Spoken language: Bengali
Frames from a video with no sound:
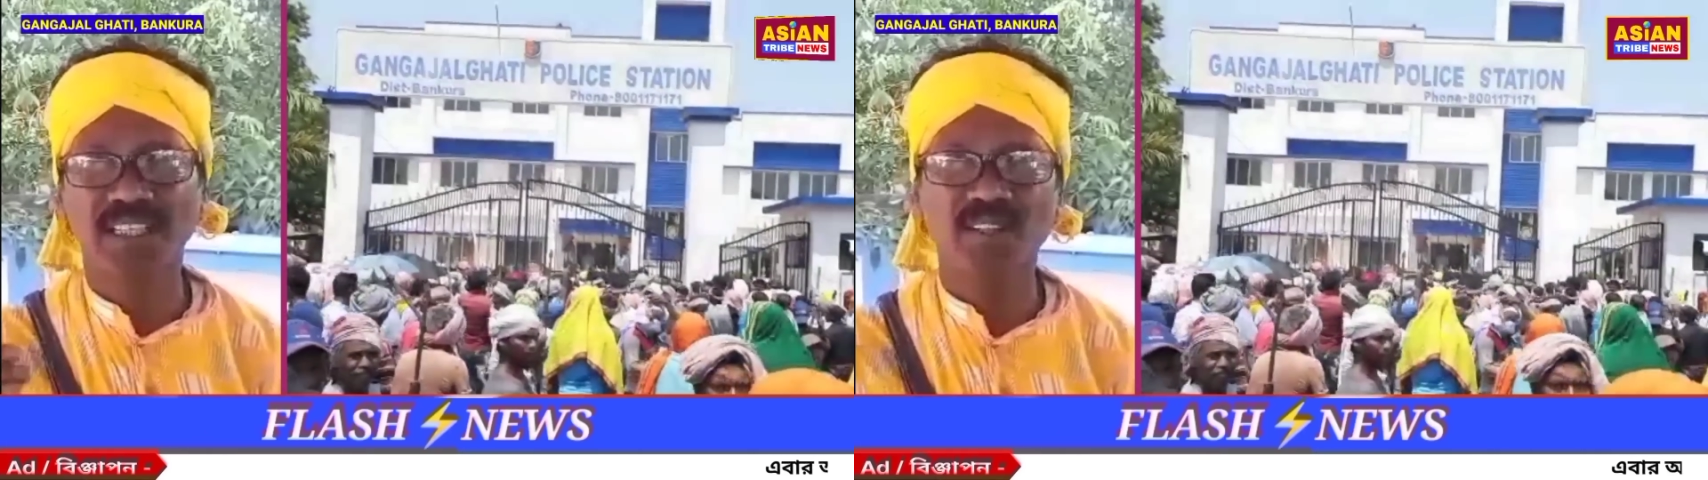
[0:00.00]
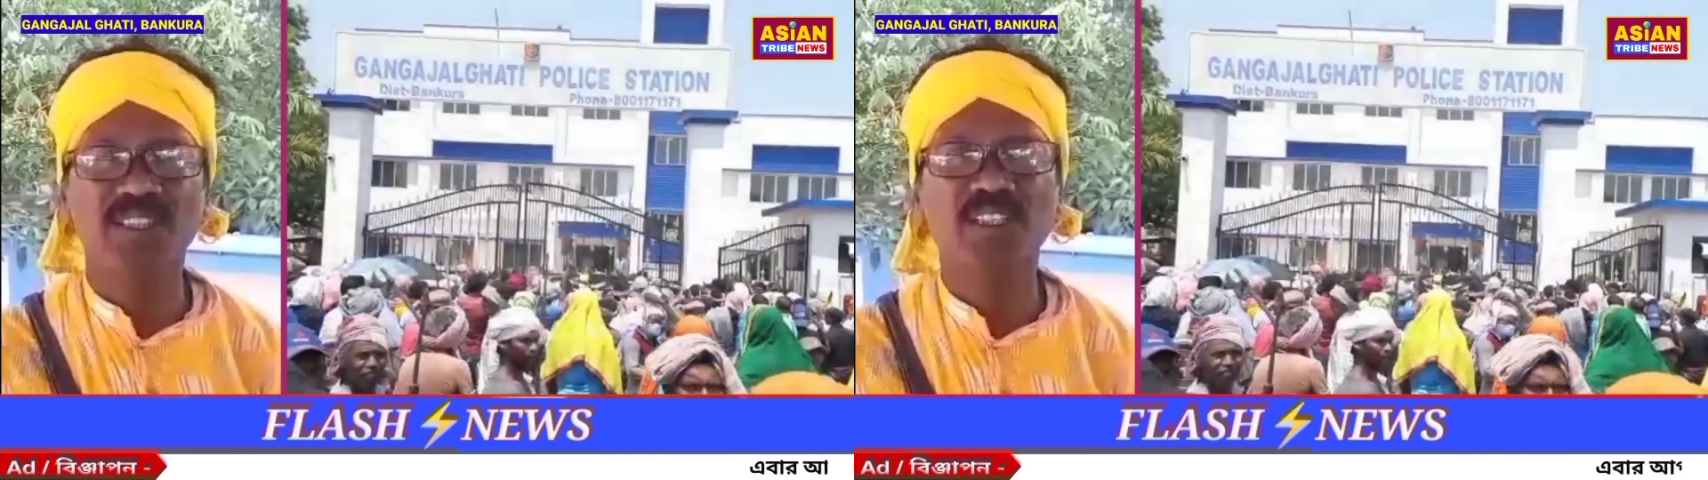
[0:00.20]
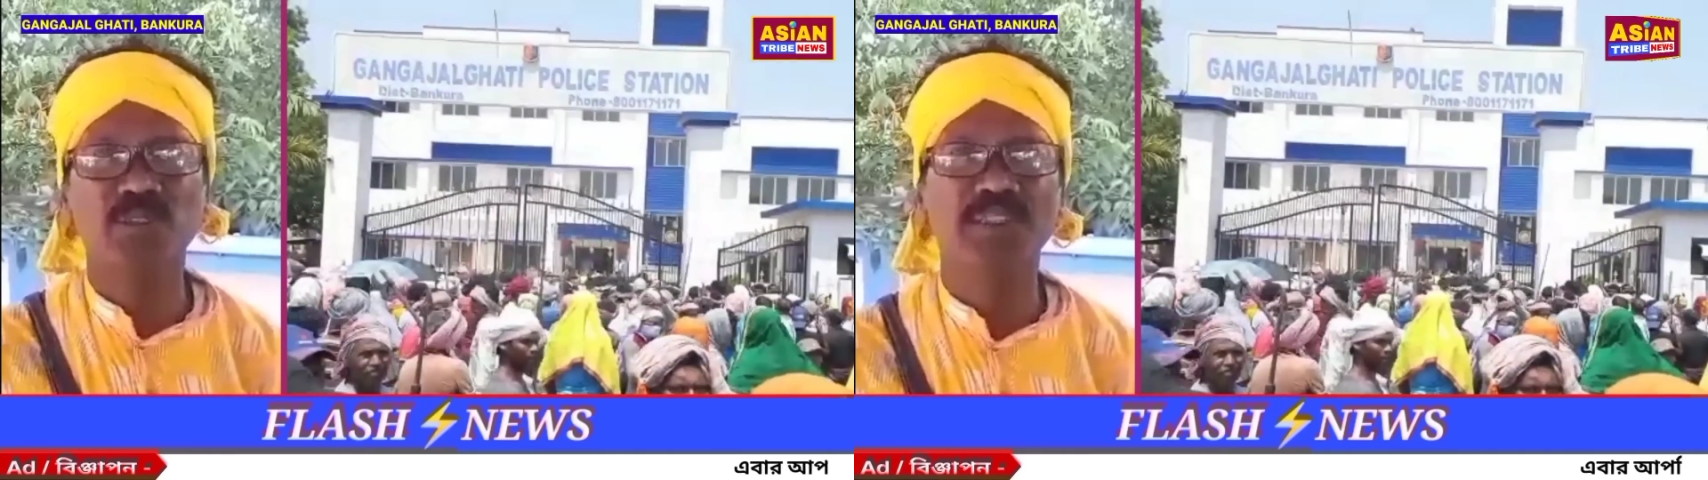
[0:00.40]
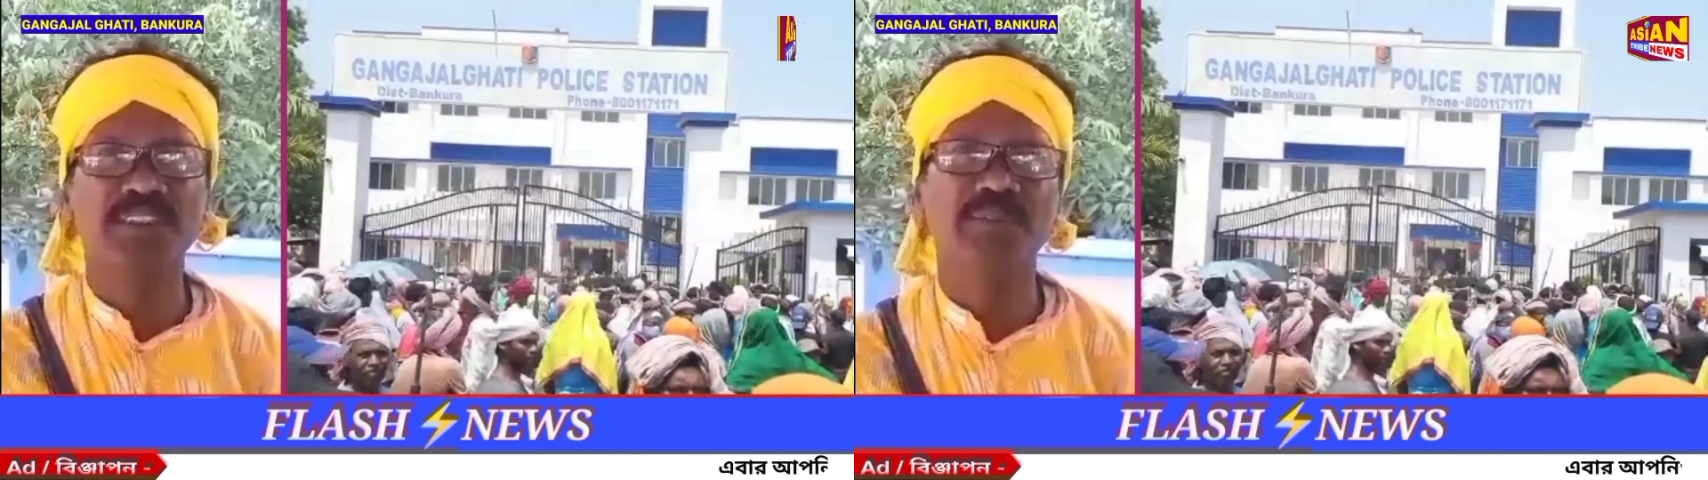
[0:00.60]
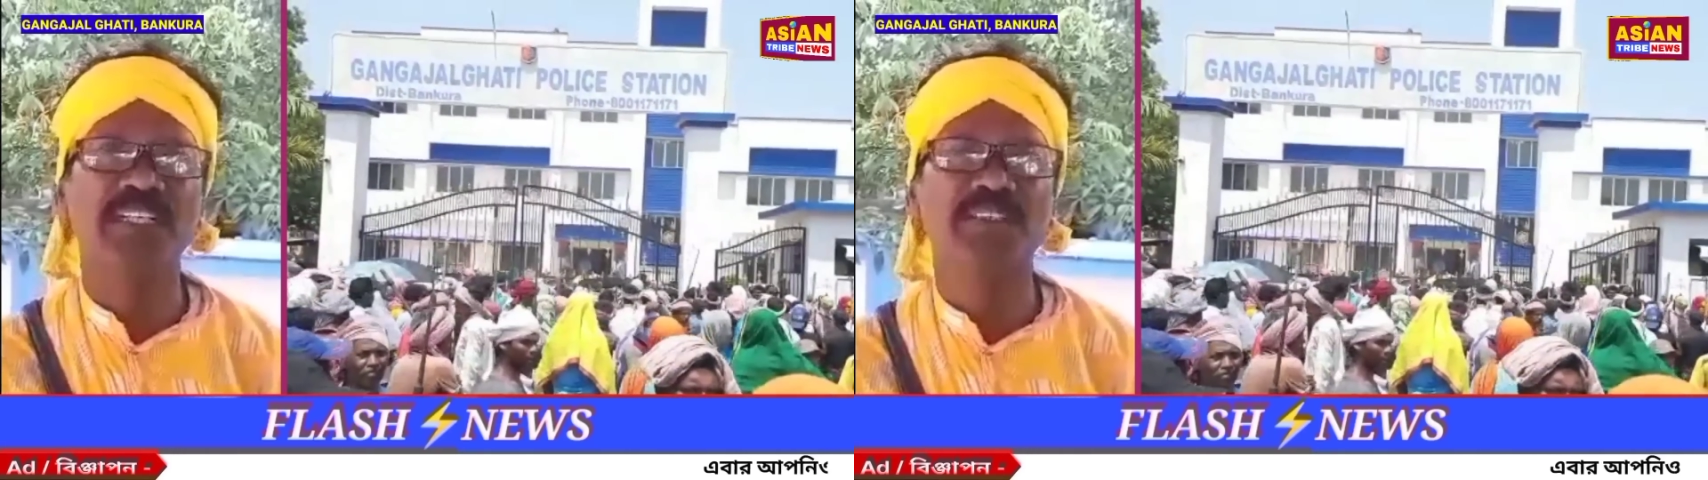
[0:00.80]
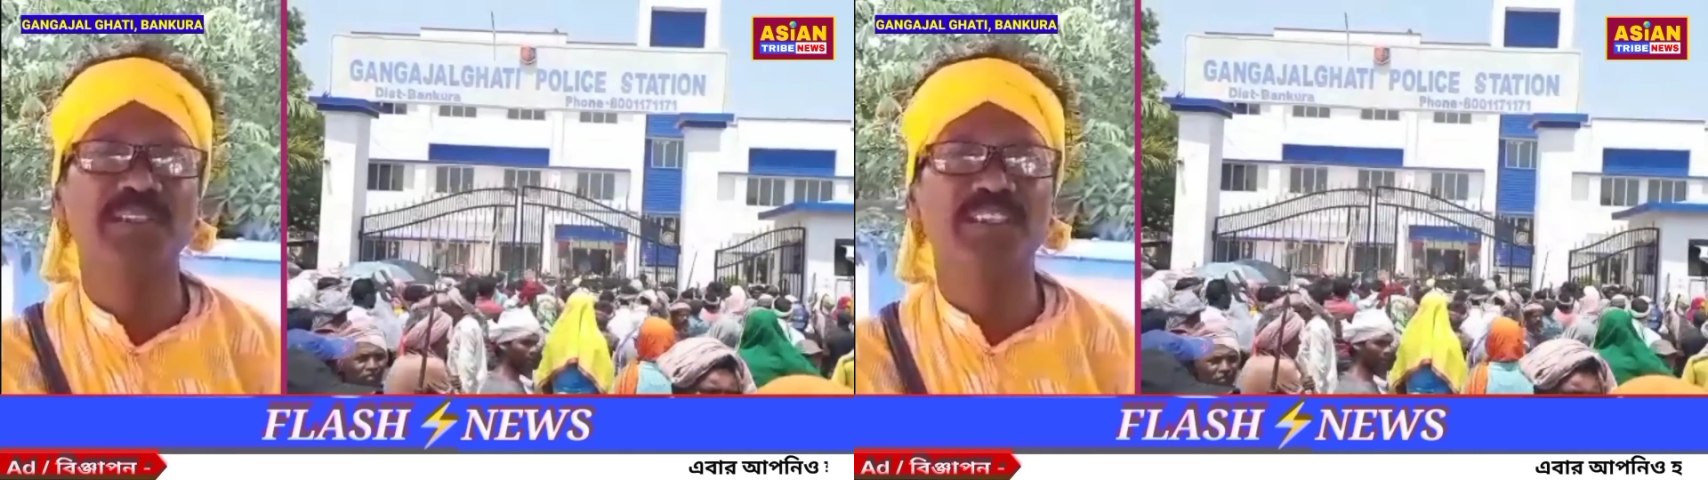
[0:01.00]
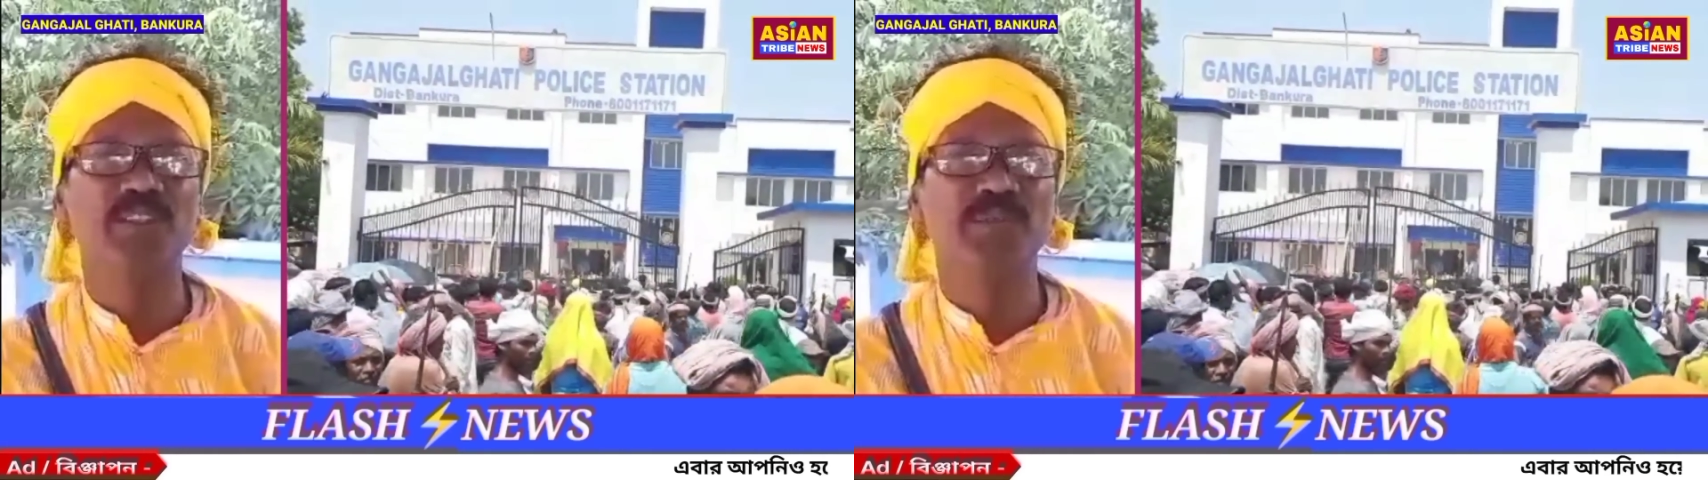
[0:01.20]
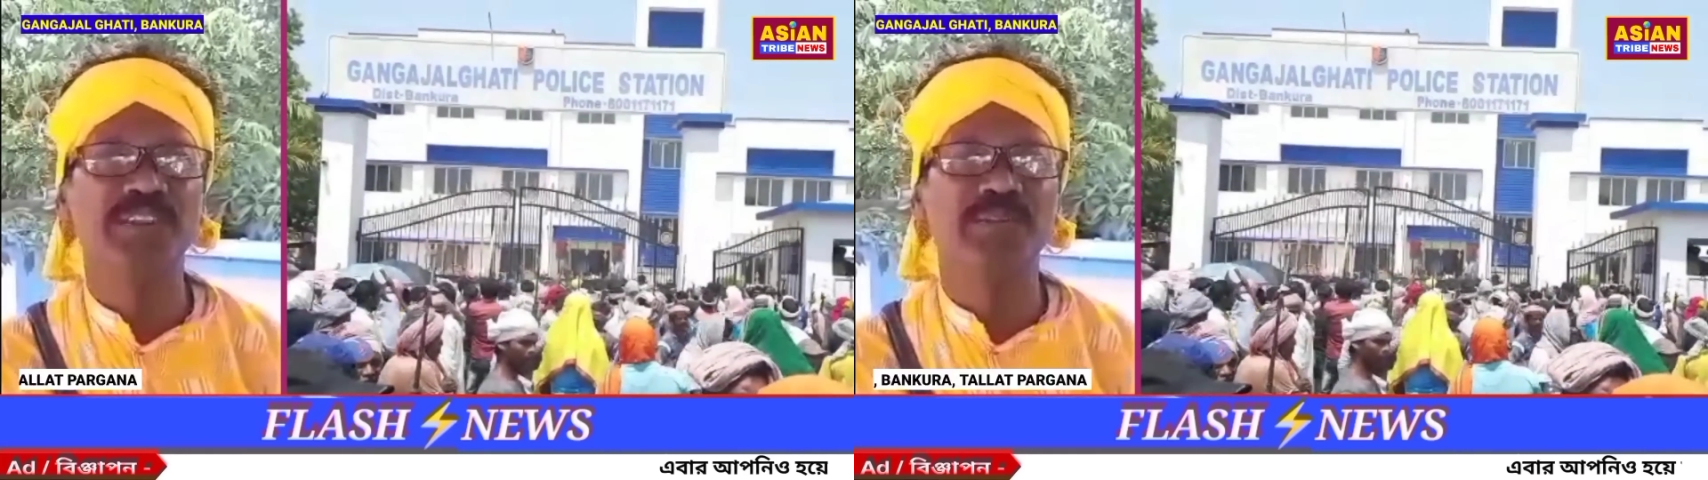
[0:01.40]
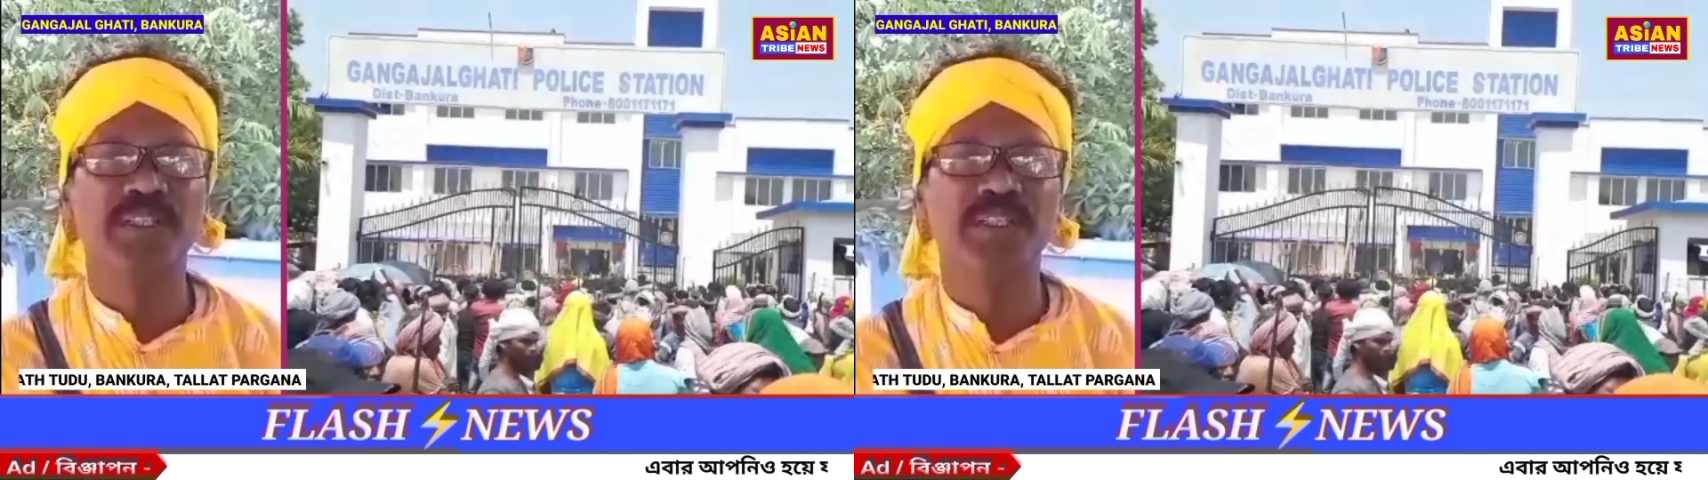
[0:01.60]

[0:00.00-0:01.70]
সাঁওতাল সমাজে বা আদিবাসী সমাজে